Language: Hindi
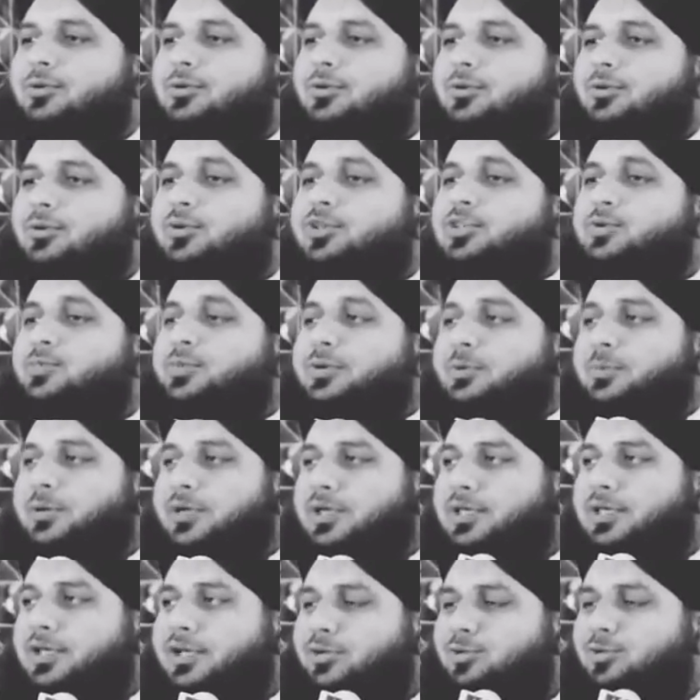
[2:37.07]
उर्स पे
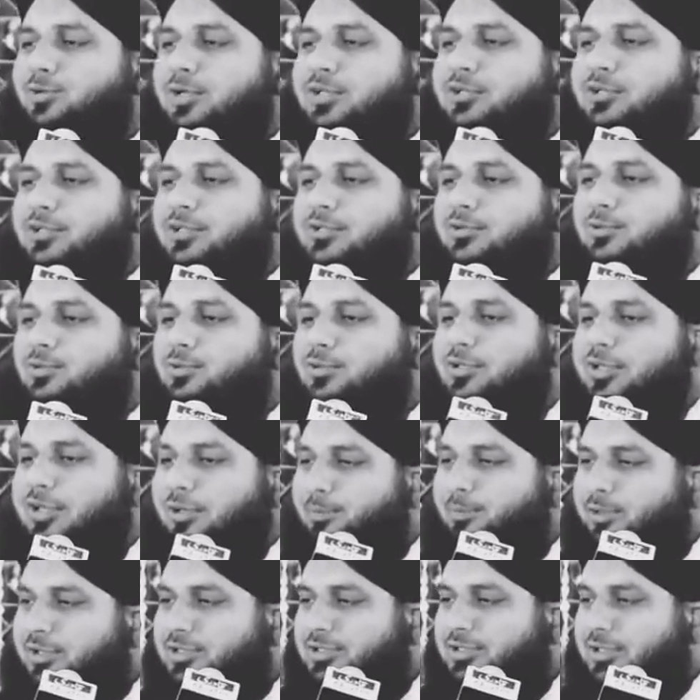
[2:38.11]
मैं गया हुआ था तो उनका
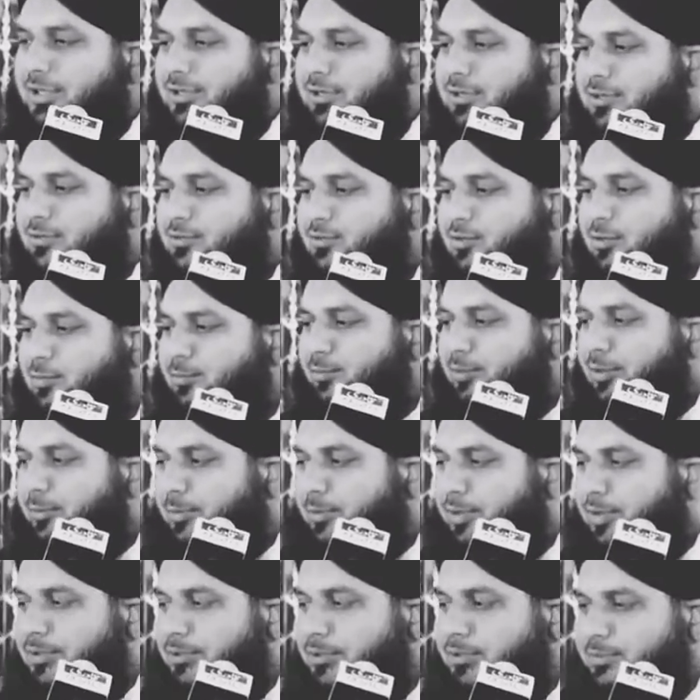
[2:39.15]
बच्चा वो अपने
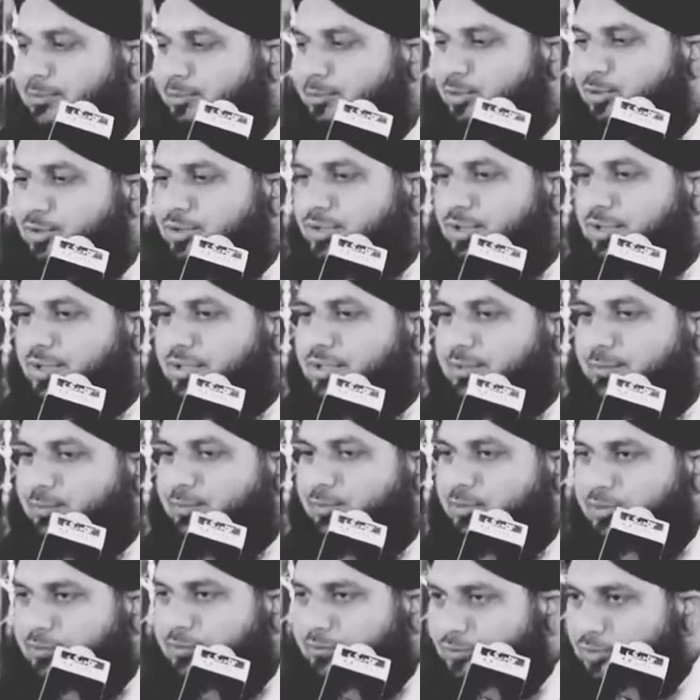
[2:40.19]
बेटे से पूछते हैं कि
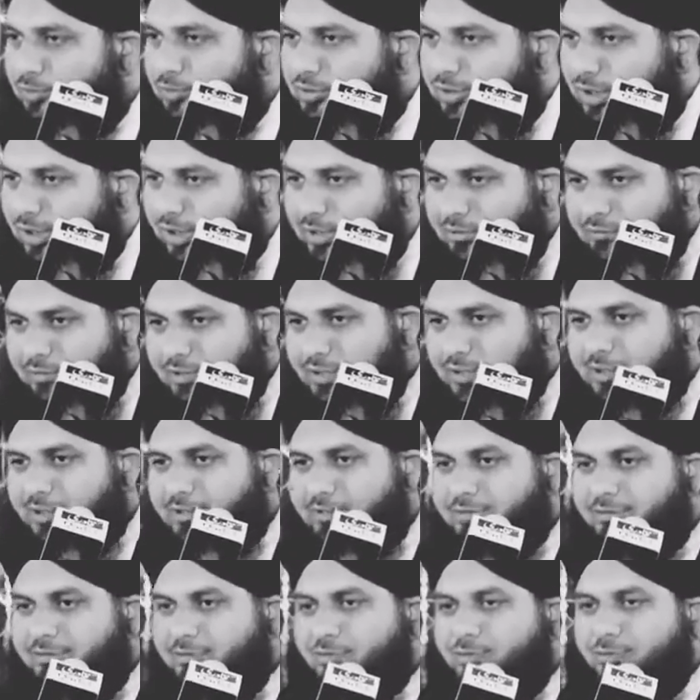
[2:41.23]
पुत्र वो दाल वाला
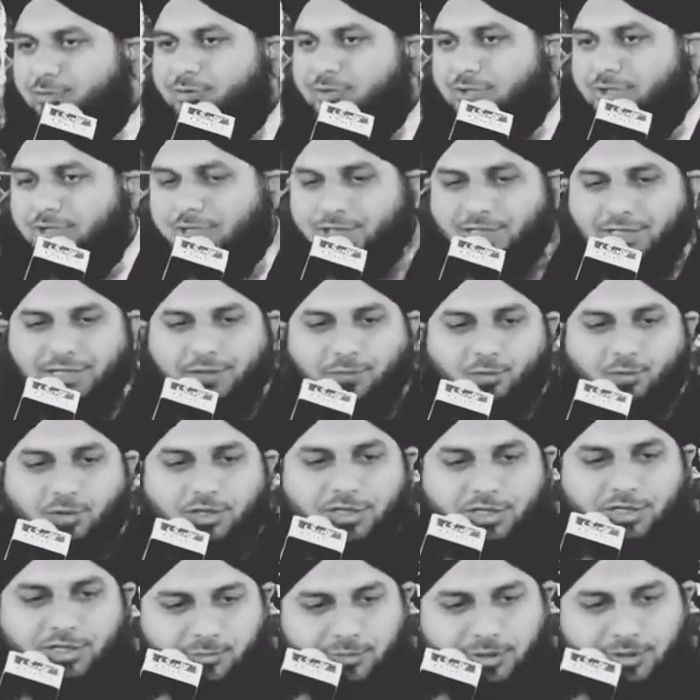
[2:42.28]
जो देग है वो
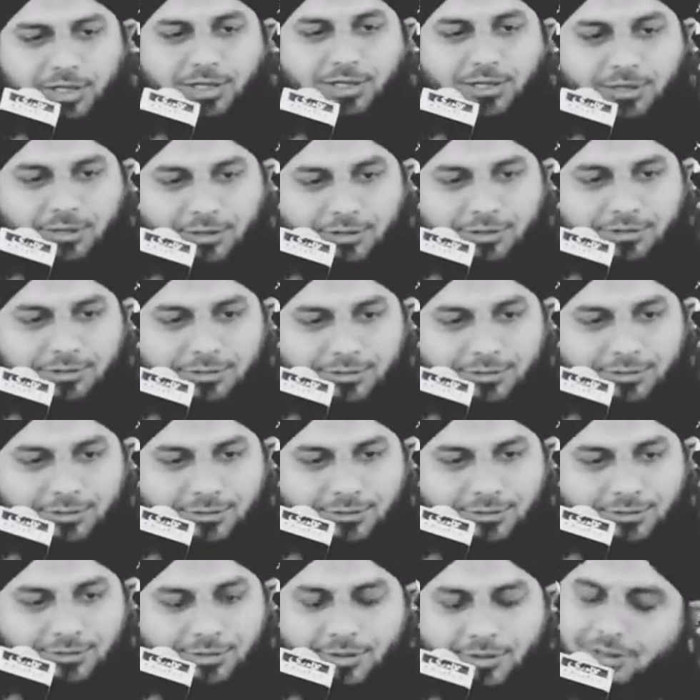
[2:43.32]
गर्म ही है ना
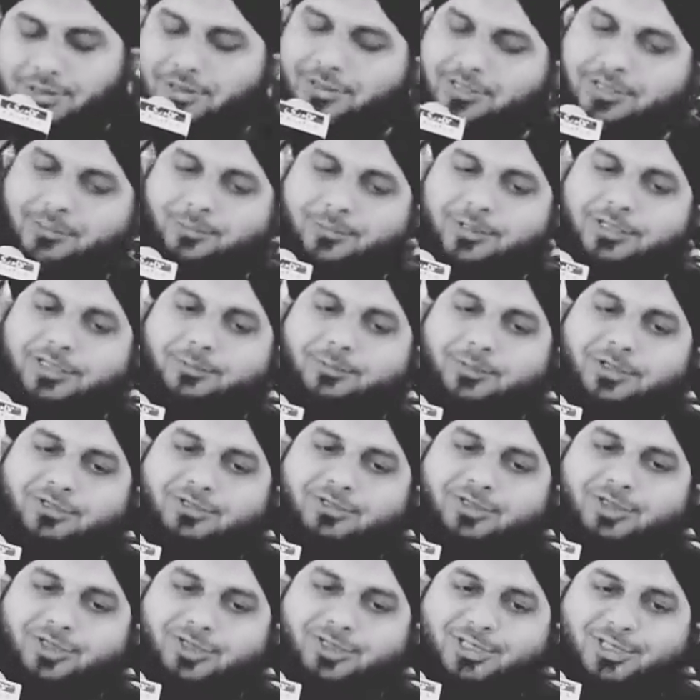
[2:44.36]
कहने लगा भाजी बस
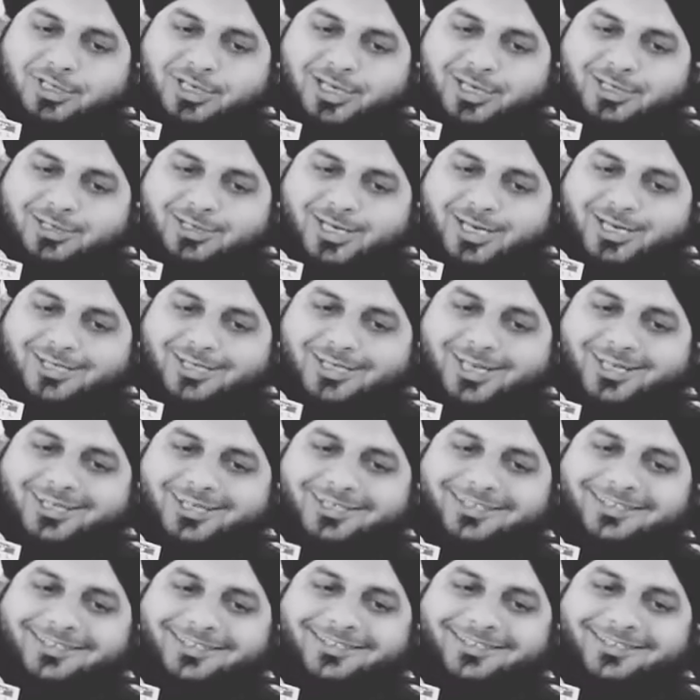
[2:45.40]
ठीक ही है चल जाएगी